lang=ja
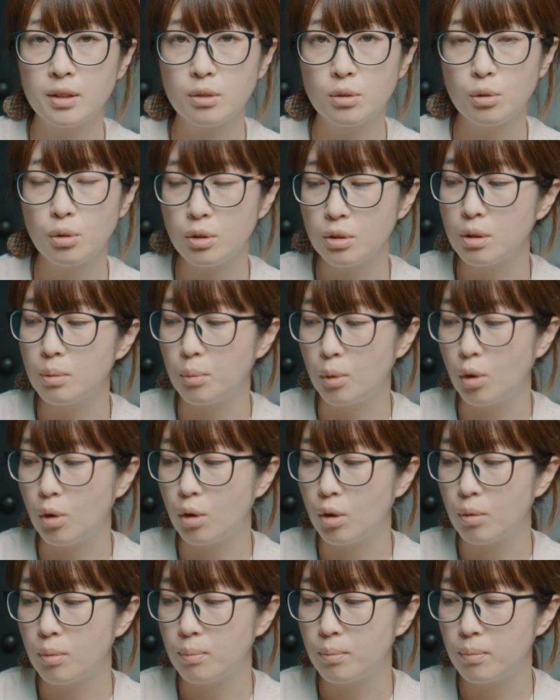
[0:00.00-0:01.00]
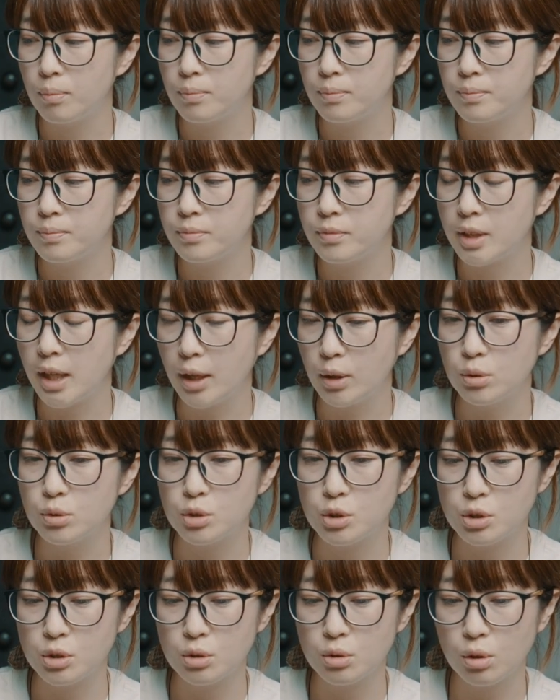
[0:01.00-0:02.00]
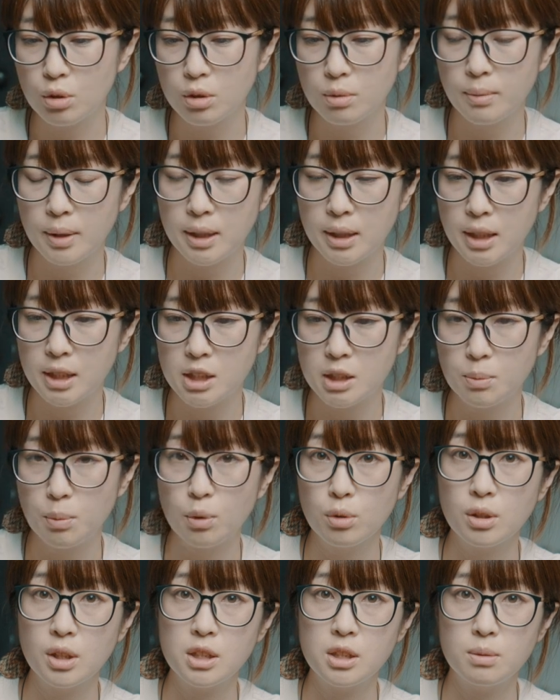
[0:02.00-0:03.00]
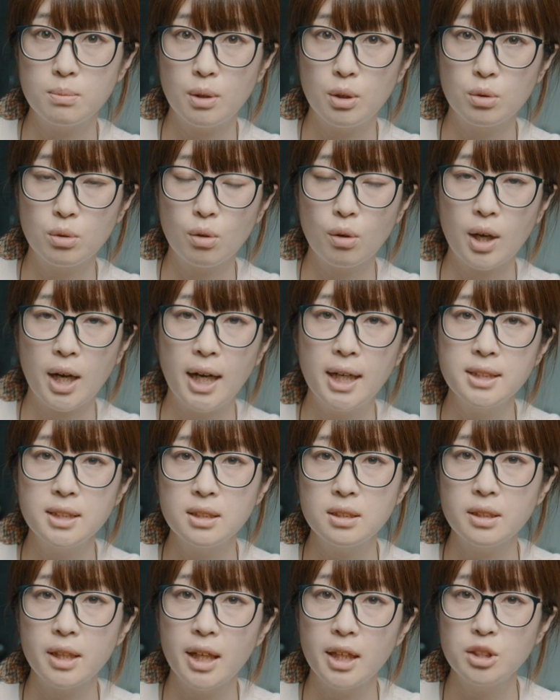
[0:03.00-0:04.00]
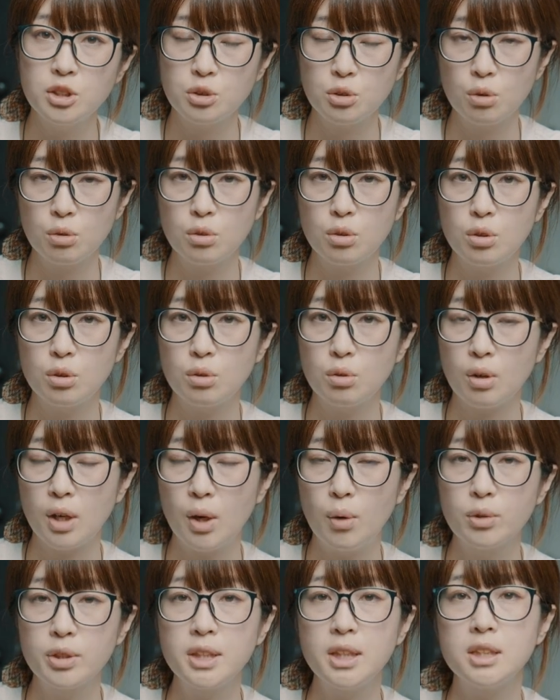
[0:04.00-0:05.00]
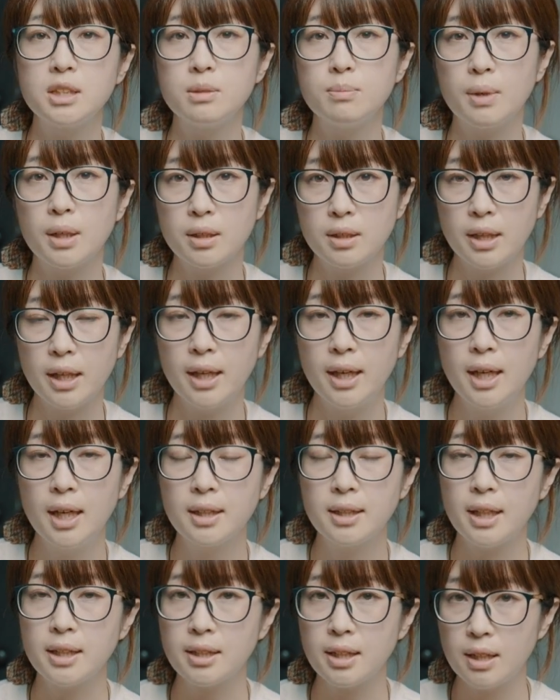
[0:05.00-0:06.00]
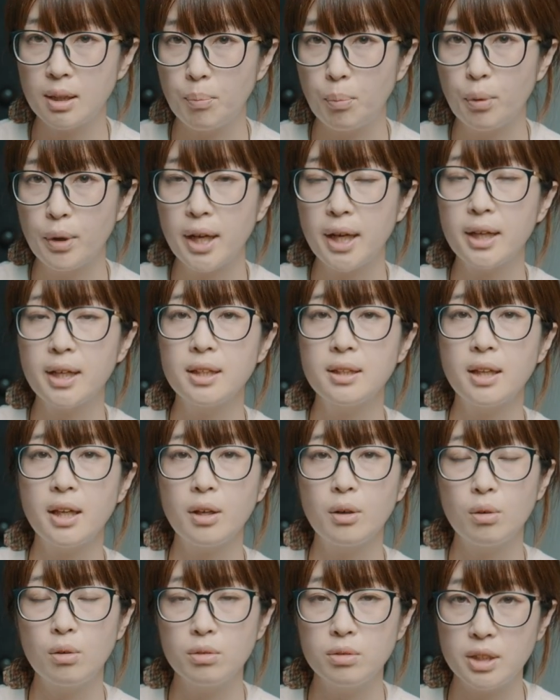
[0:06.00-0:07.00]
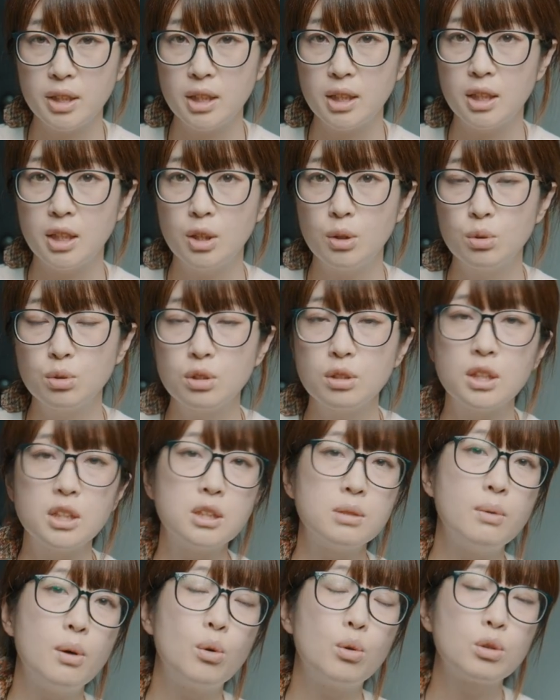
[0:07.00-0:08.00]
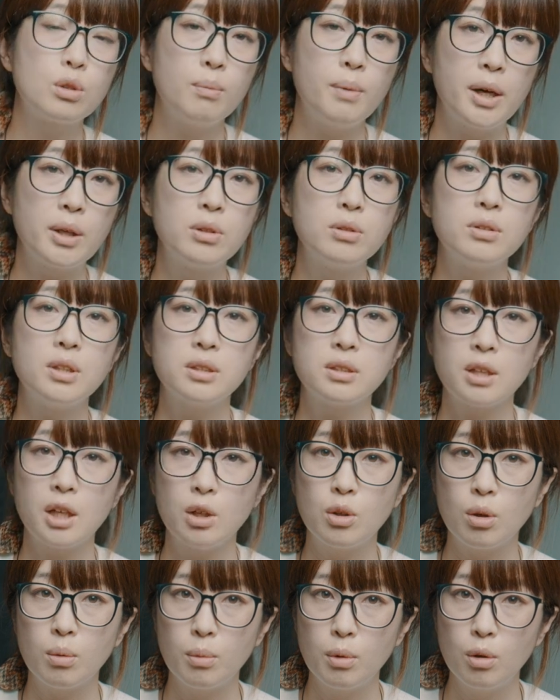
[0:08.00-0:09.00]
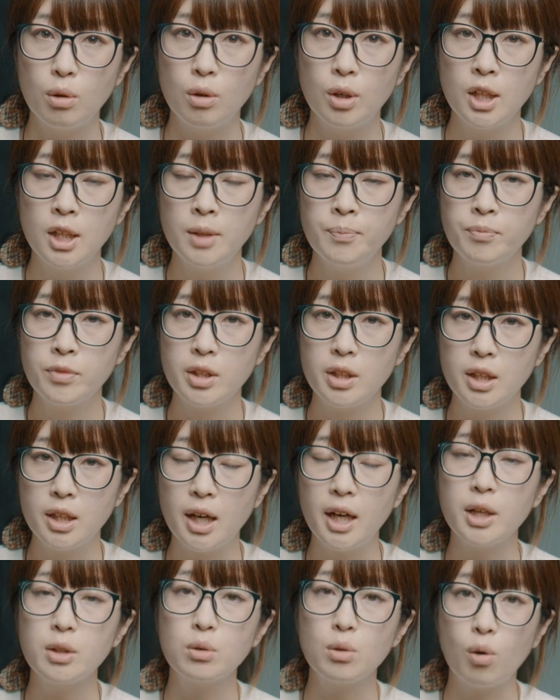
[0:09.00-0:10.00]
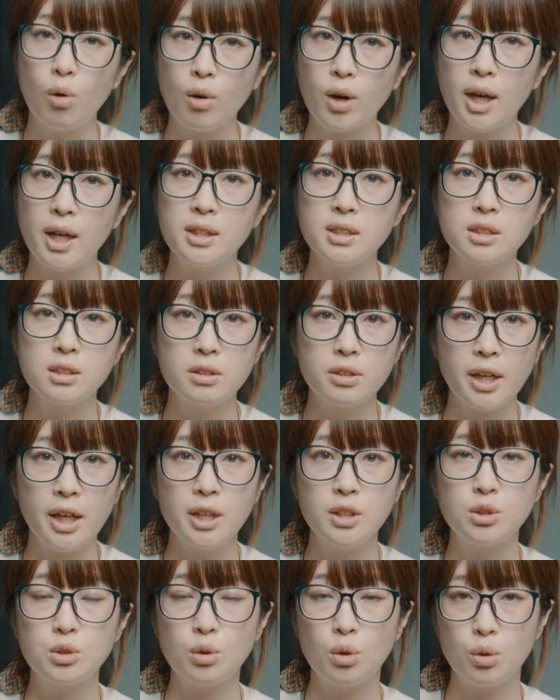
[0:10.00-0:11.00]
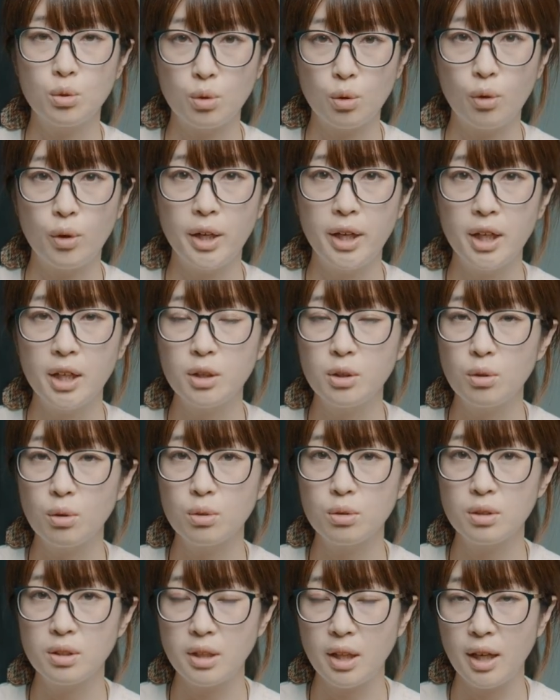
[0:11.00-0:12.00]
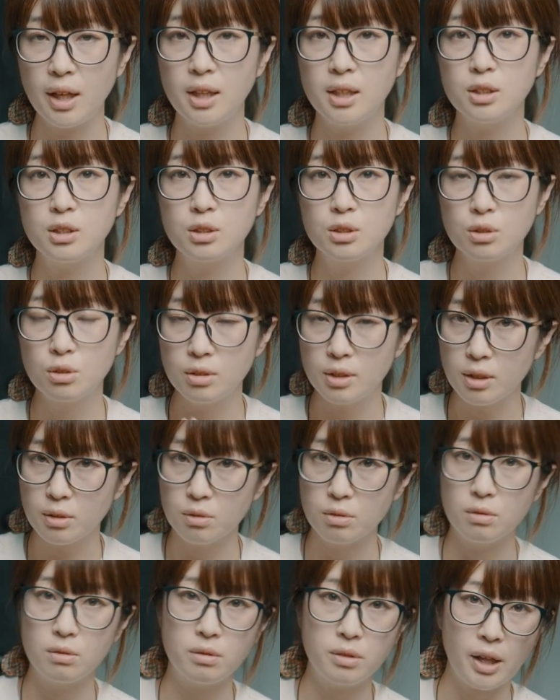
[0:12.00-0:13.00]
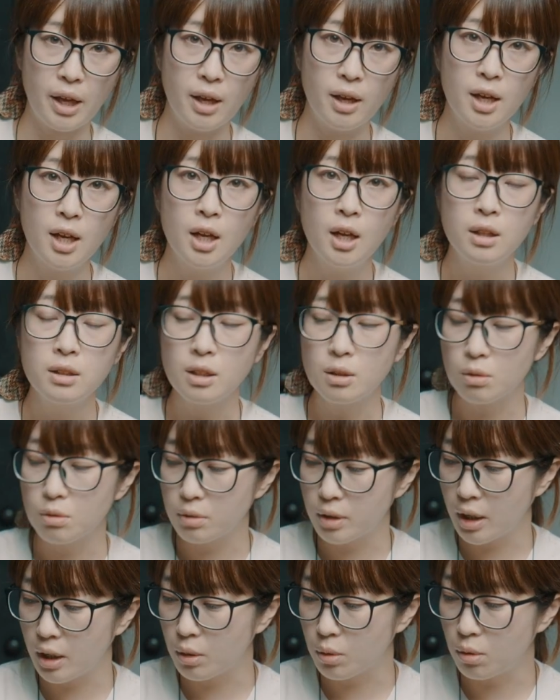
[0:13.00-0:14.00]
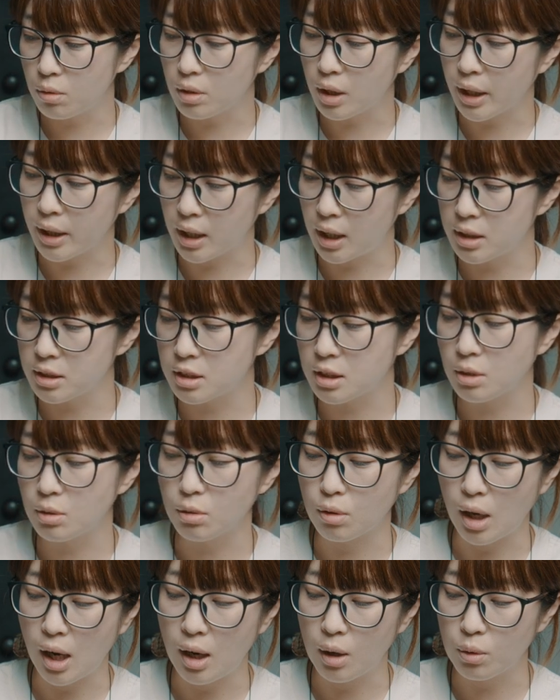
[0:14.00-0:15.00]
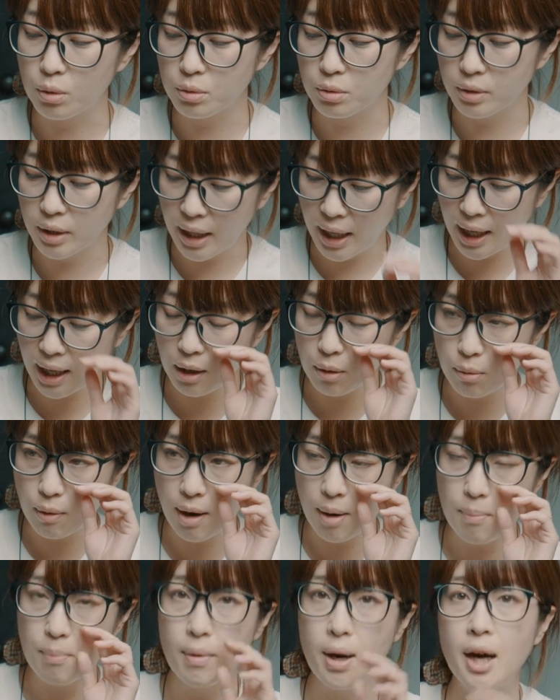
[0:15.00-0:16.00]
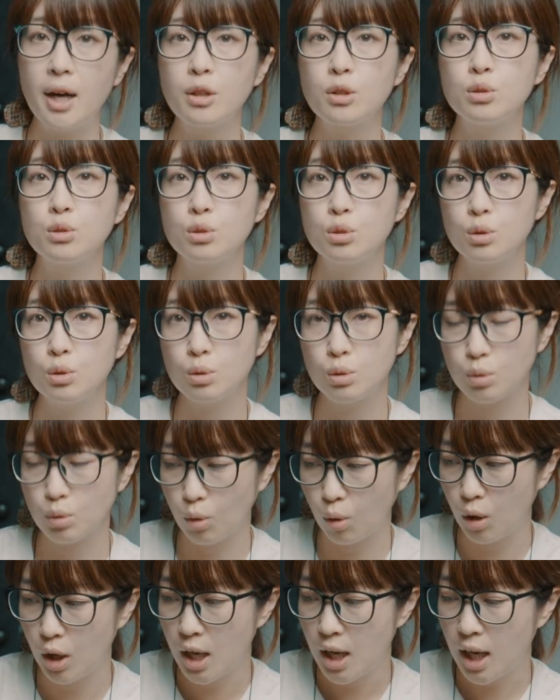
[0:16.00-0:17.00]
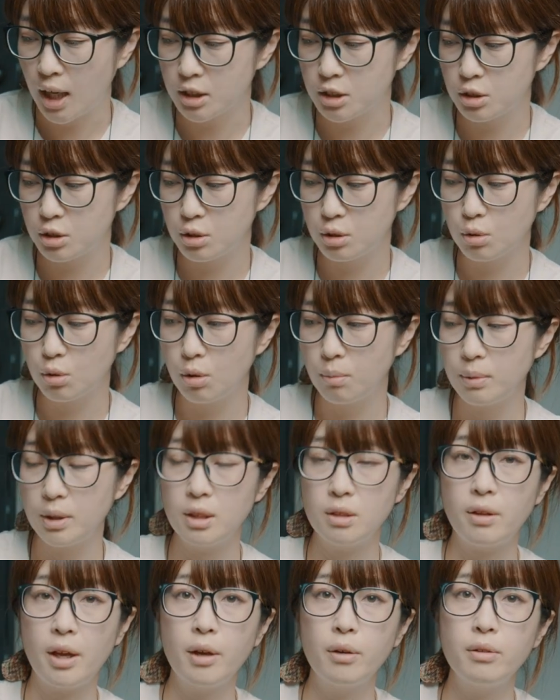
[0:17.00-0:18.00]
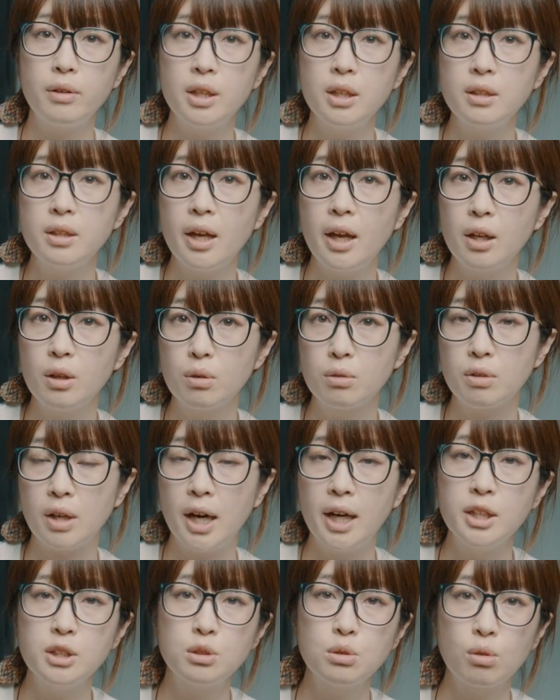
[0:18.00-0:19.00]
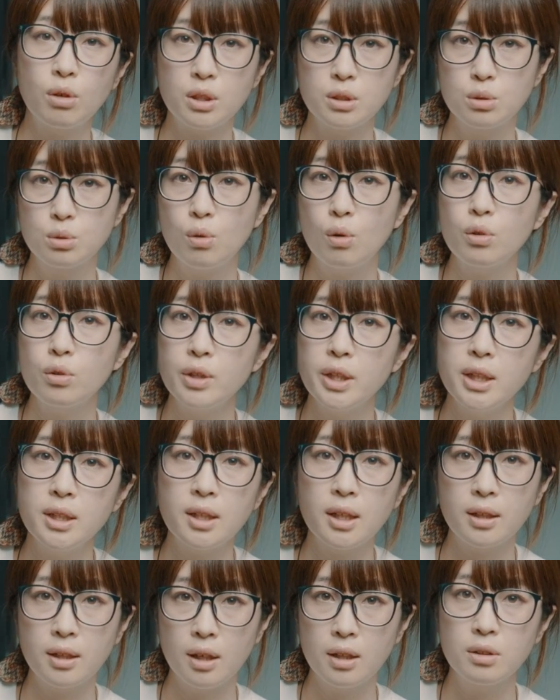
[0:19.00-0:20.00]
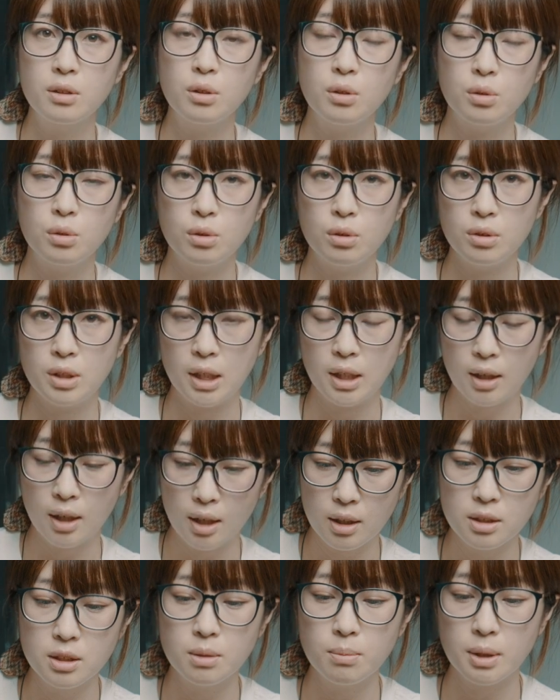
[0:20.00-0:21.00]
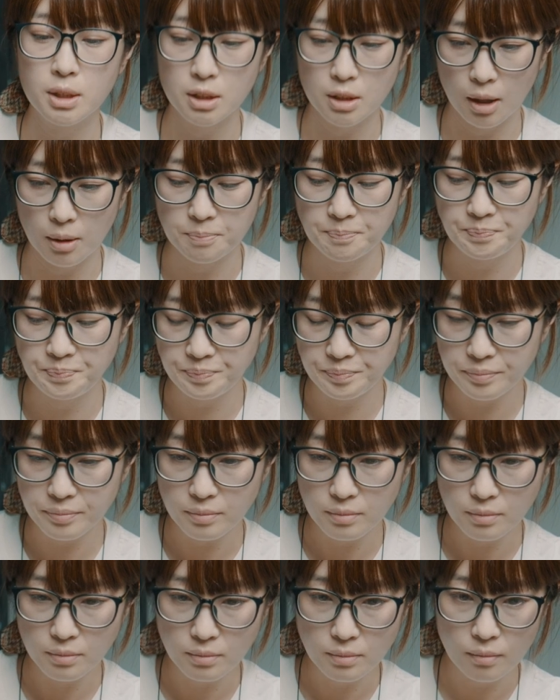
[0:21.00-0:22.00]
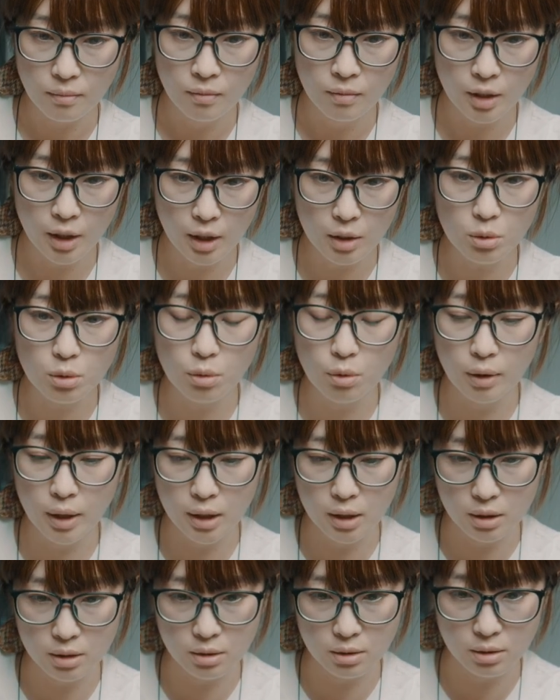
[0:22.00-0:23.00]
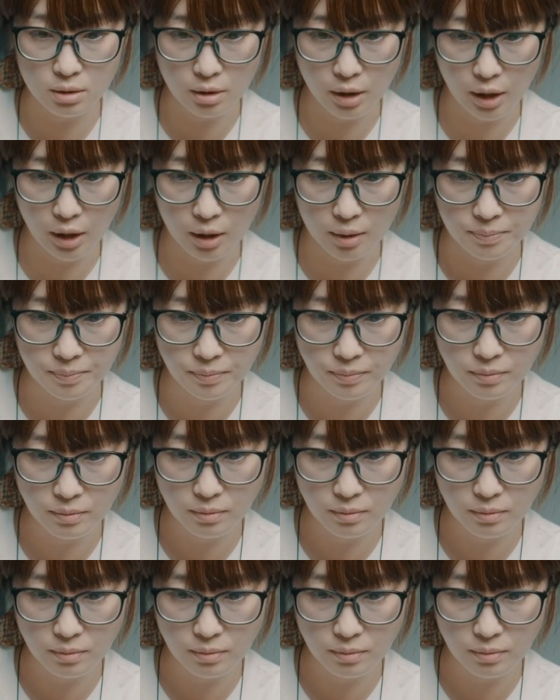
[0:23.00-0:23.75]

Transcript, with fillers: というのも F16 まで絞ってしまうと解説現象っていうのが起きてしまって大体ねぼやけたように映ってしまうこともあるんですけれども意外と解説現象の影響って少なくってなので今回感じたのがこの K1M2 と 85mm の F1.4 の相性がすごくいいんだなっていうふうに感じました。であとはですね